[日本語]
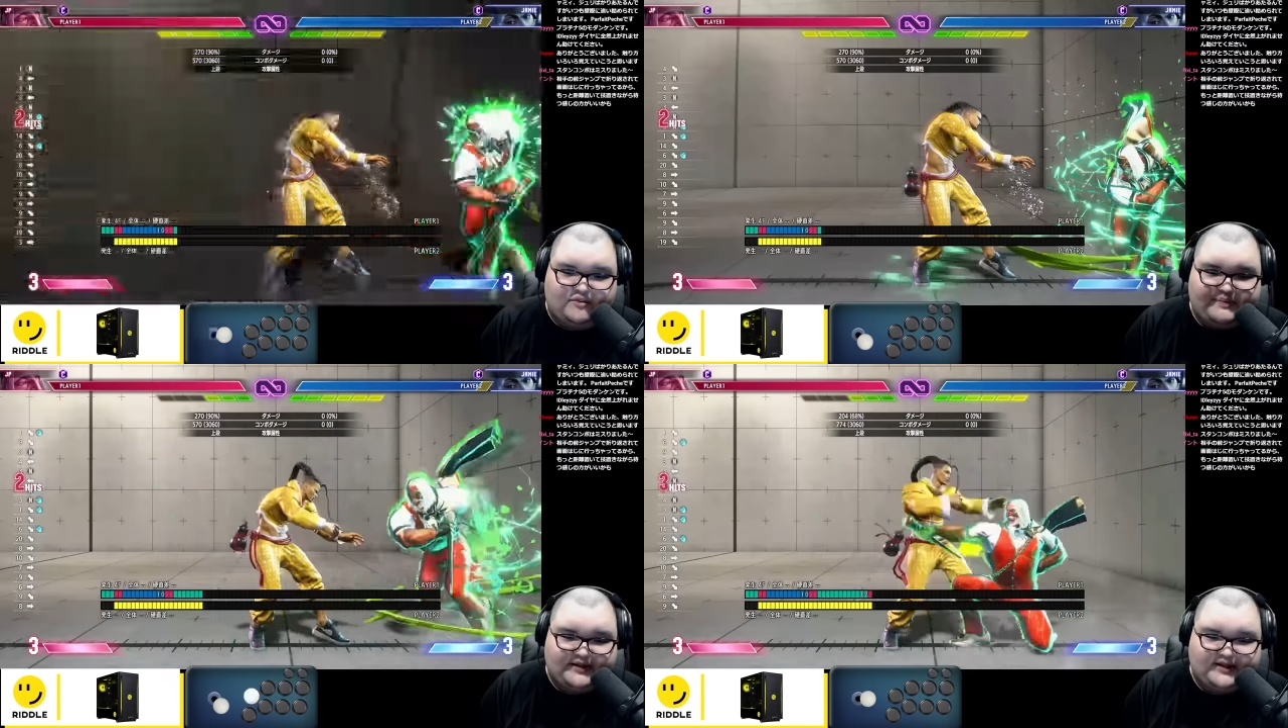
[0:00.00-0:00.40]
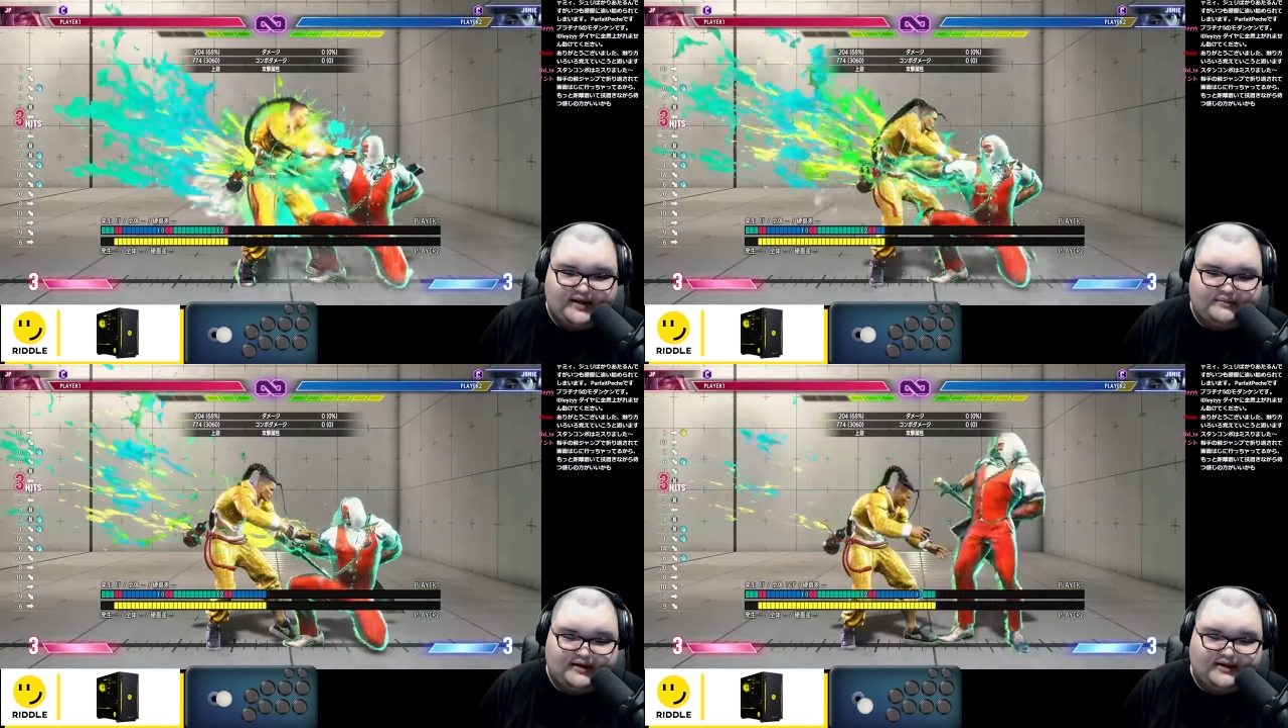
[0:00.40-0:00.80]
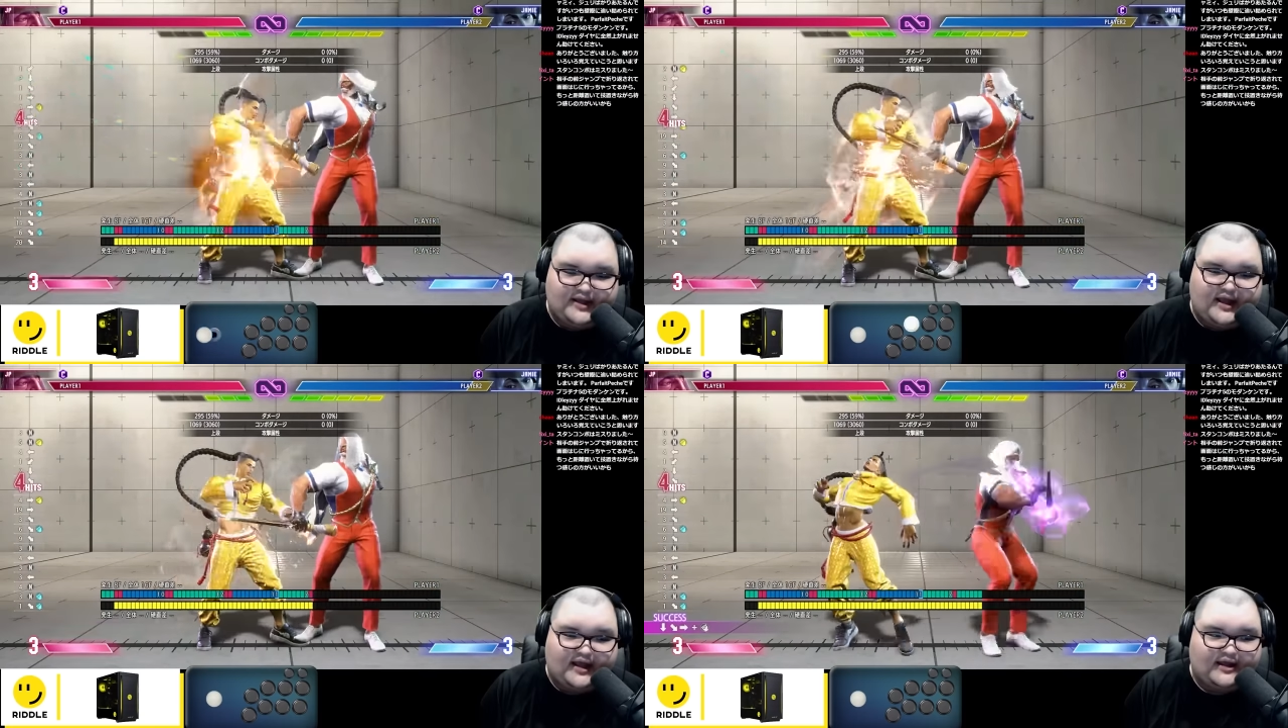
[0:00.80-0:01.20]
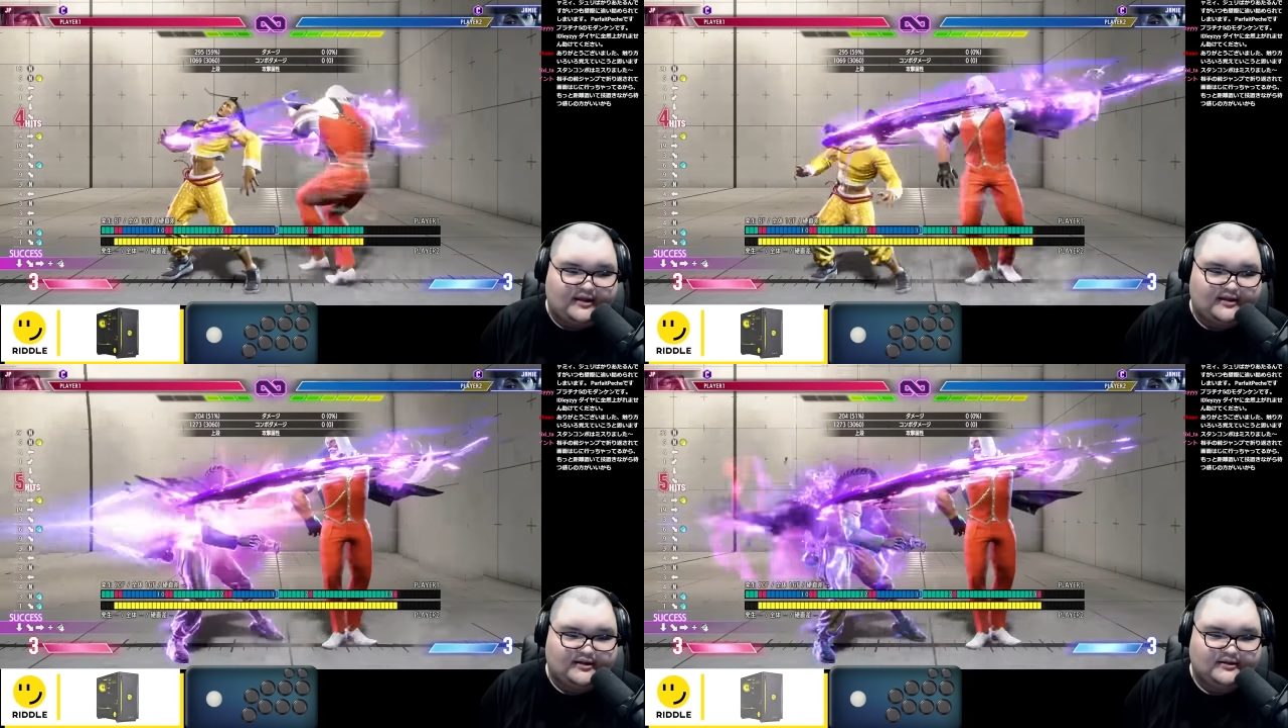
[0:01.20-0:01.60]
パンで暴れて
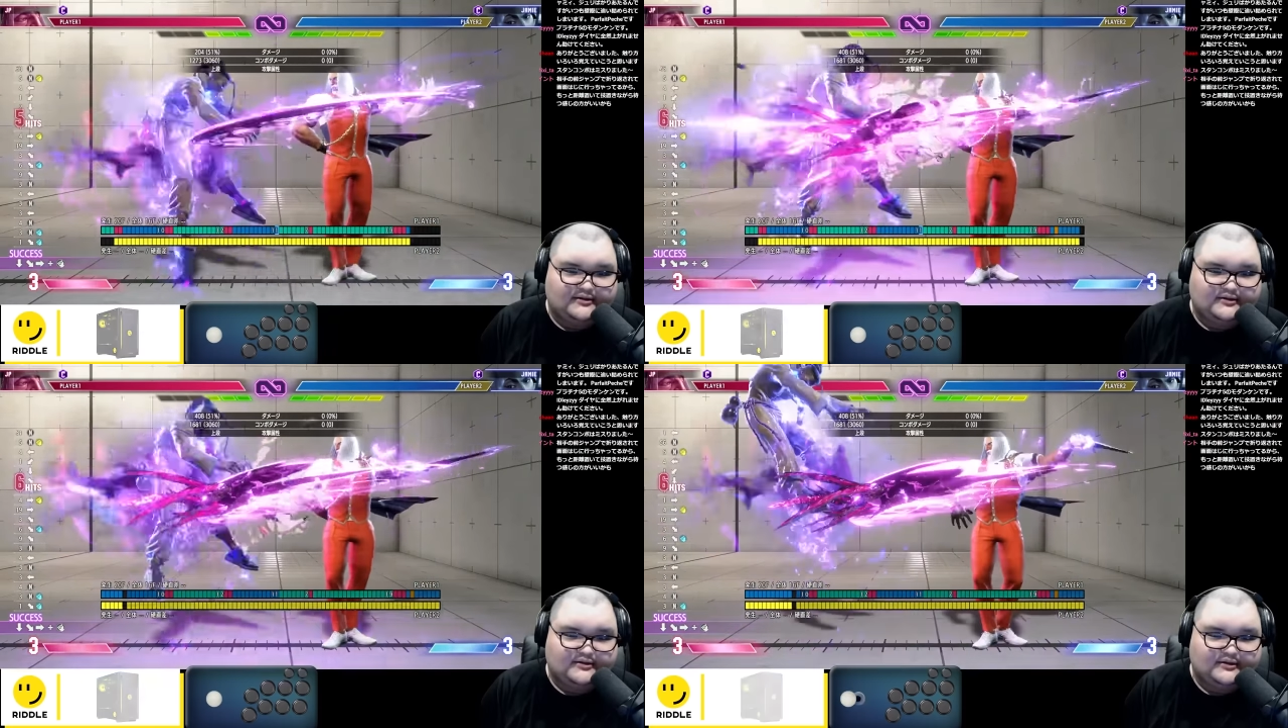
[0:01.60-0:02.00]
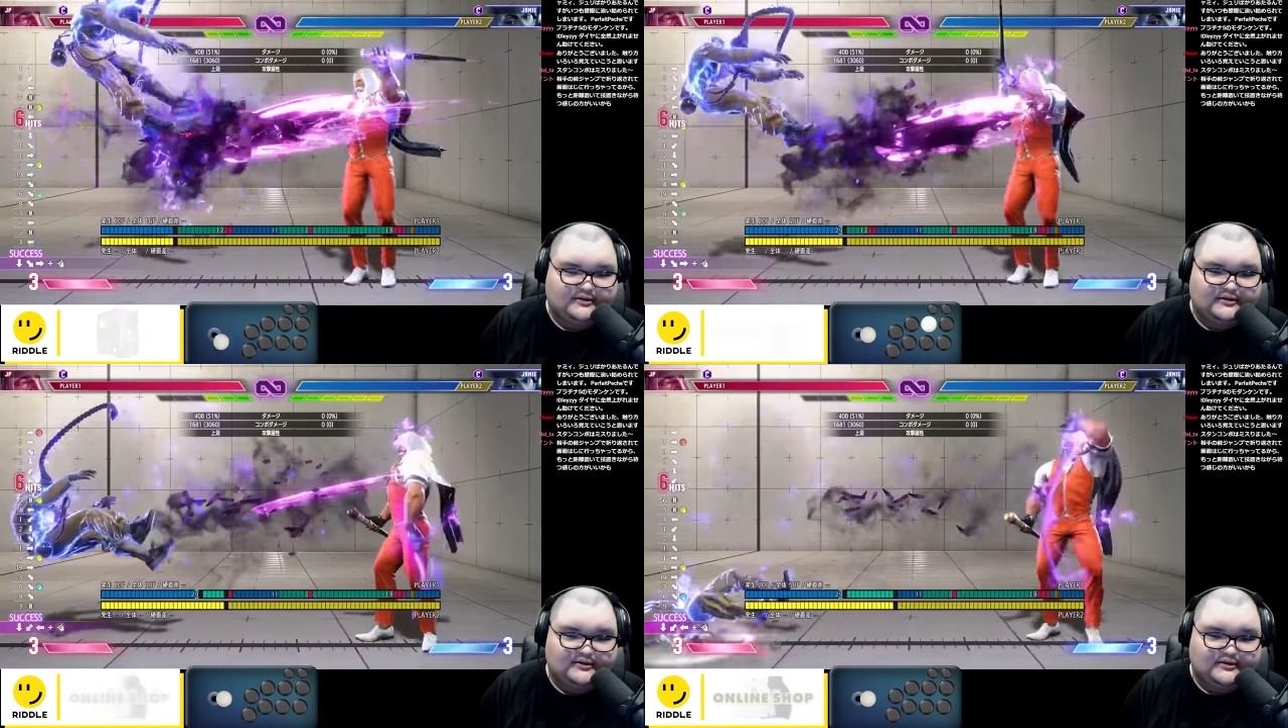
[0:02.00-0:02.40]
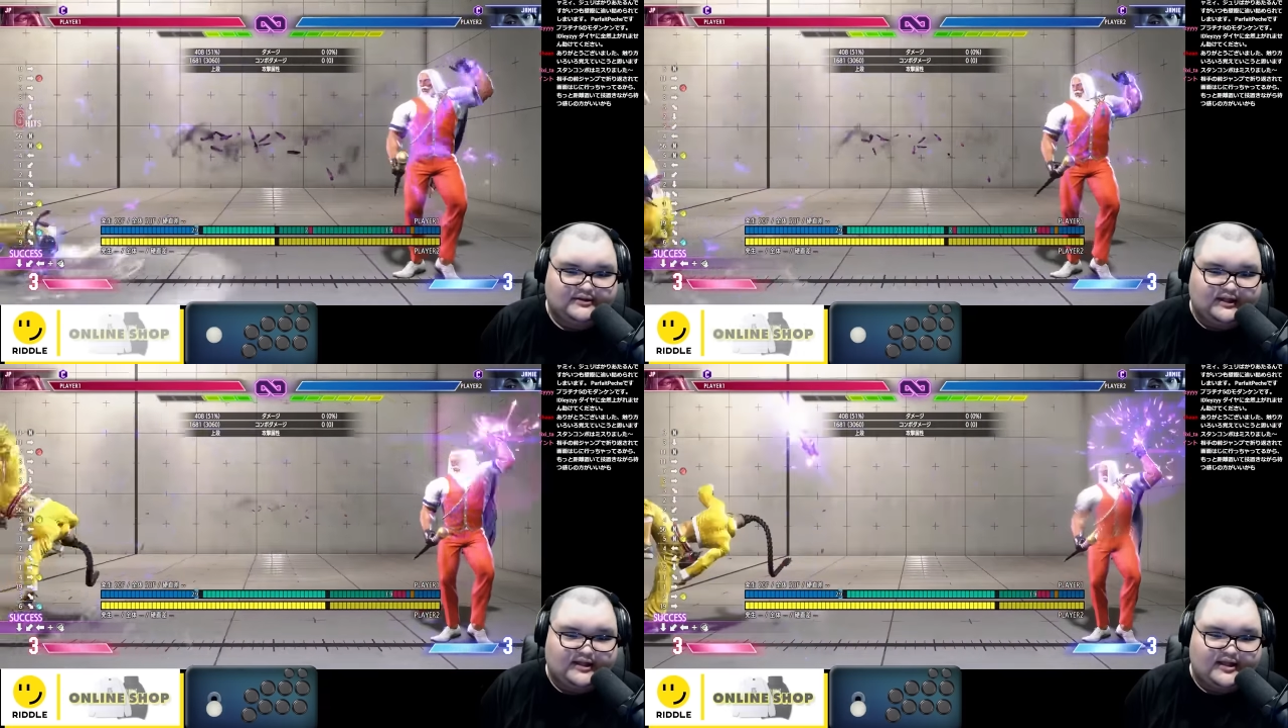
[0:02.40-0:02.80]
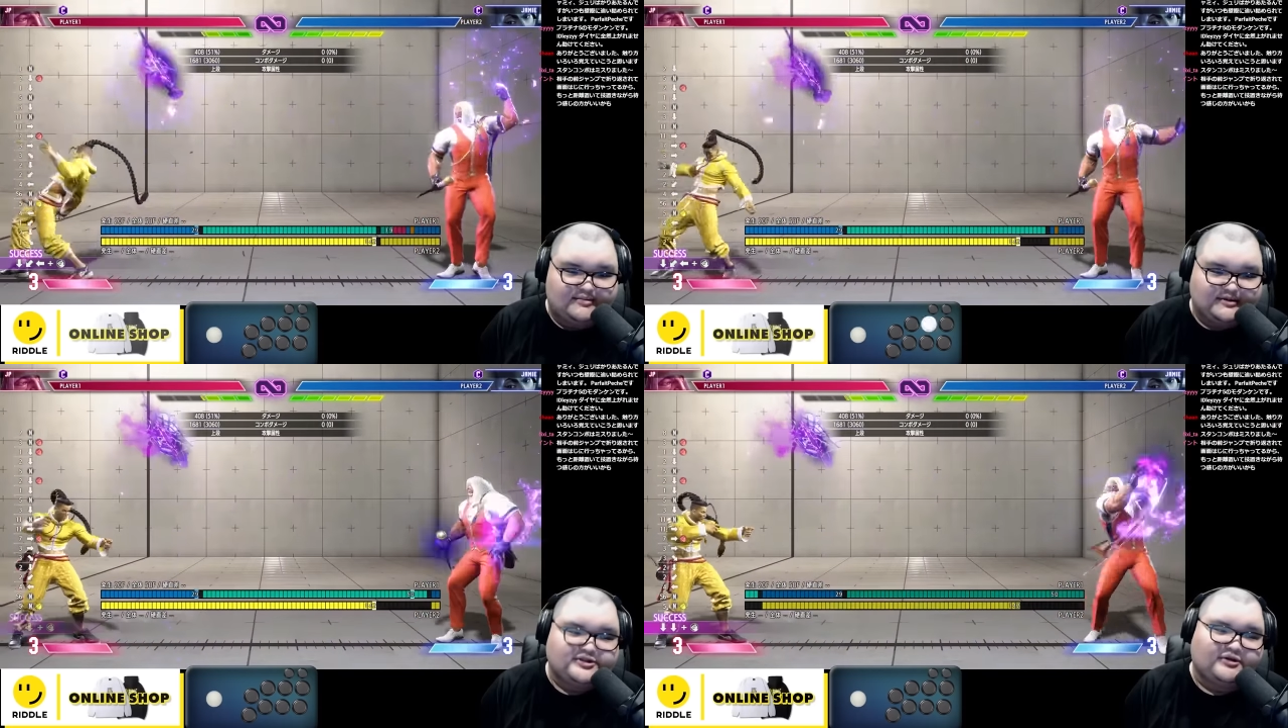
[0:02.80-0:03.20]
出ていき
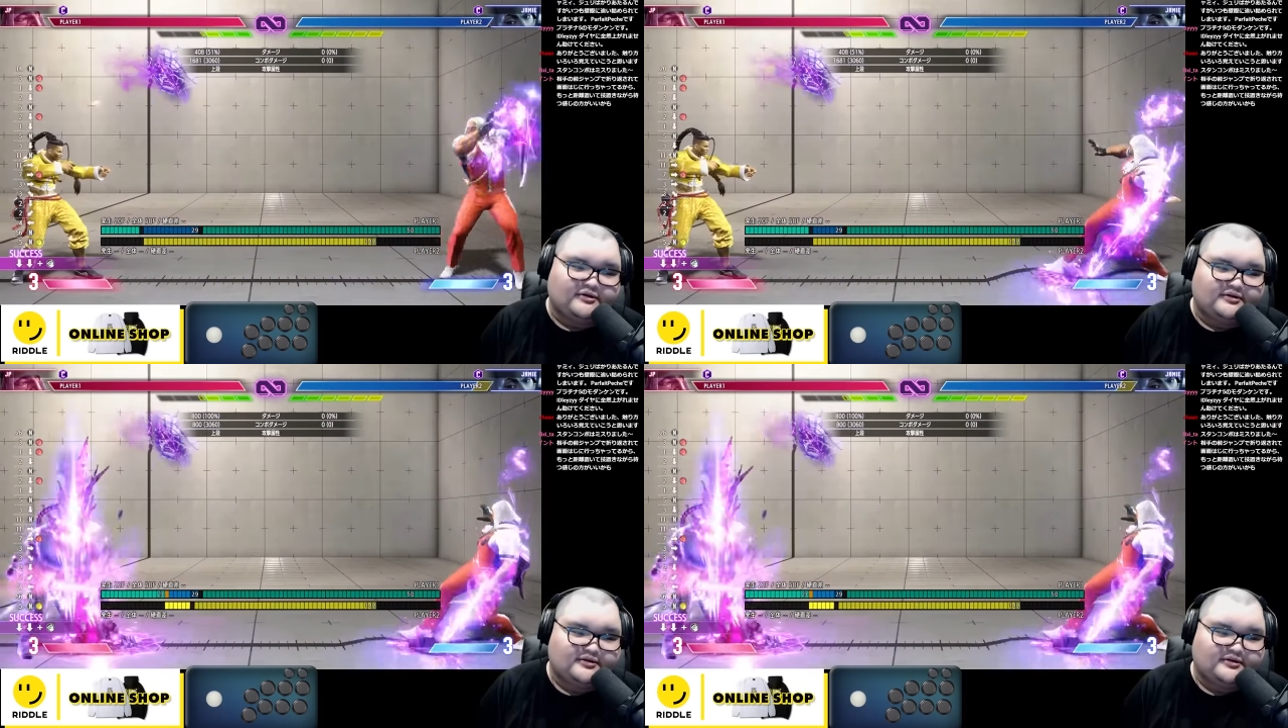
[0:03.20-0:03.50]
ましょ